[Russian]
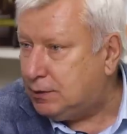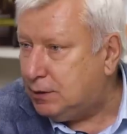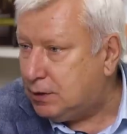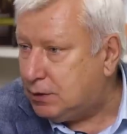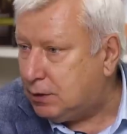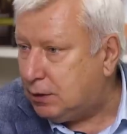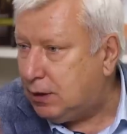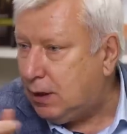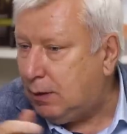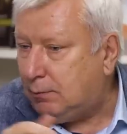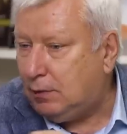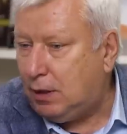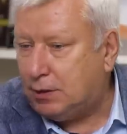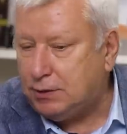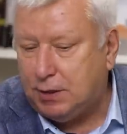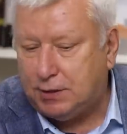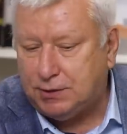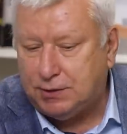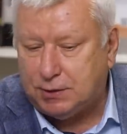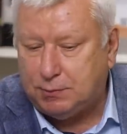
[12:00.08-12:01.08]
значит, там
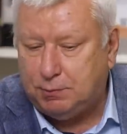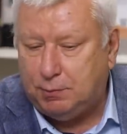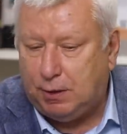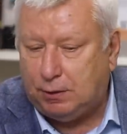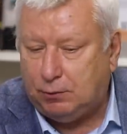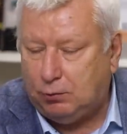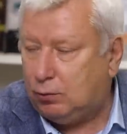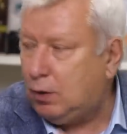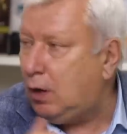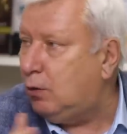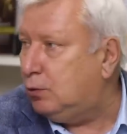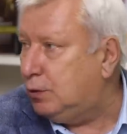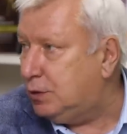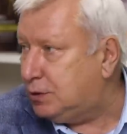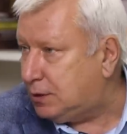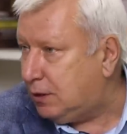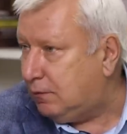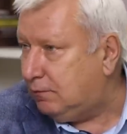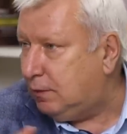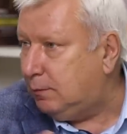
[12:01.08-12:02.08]
ложатся спать. Ну, у кого
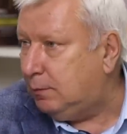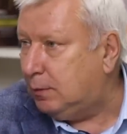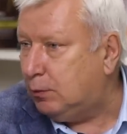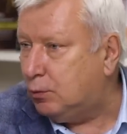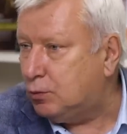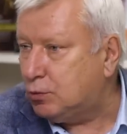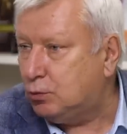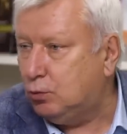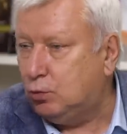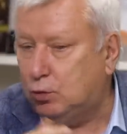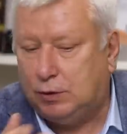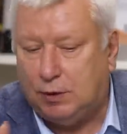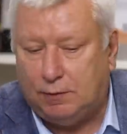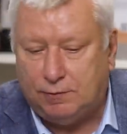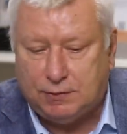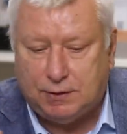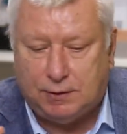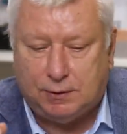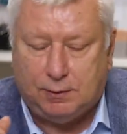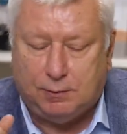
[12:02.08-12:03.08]
есть там время, почему
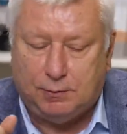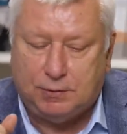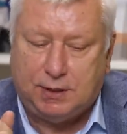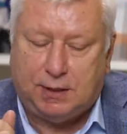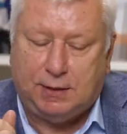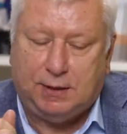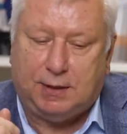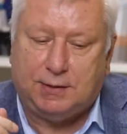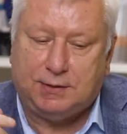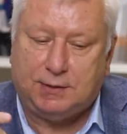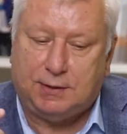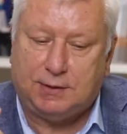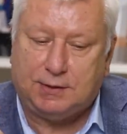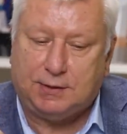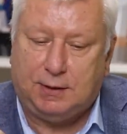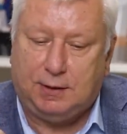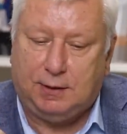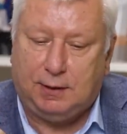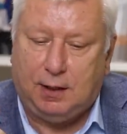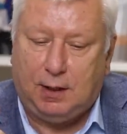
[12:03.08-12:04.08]
там с этим заняться, так
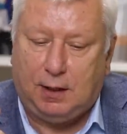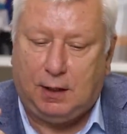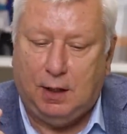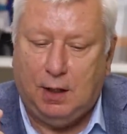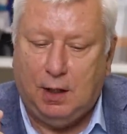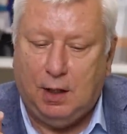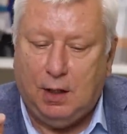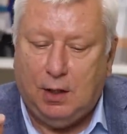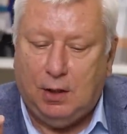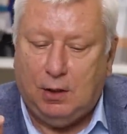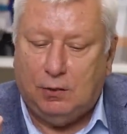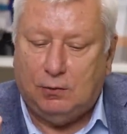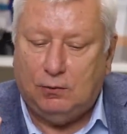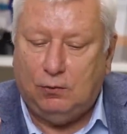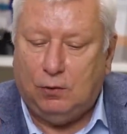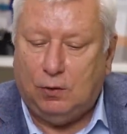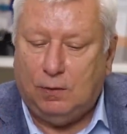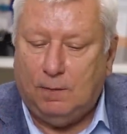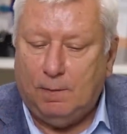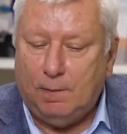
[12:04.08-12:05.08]
сказать, так.
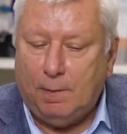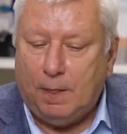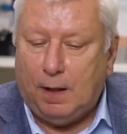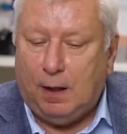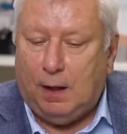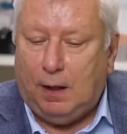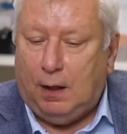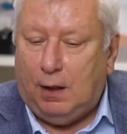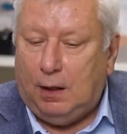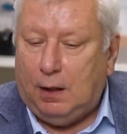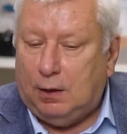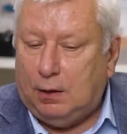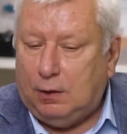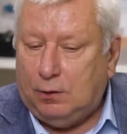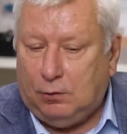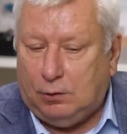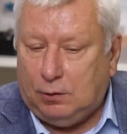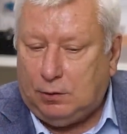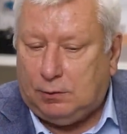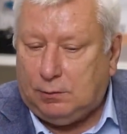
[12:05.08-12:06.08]
Вот. И
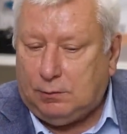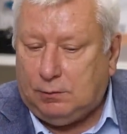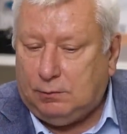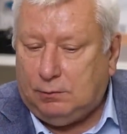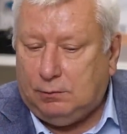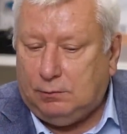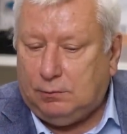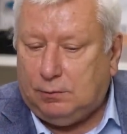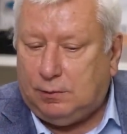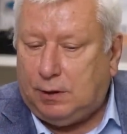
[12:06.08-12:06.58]
вот э,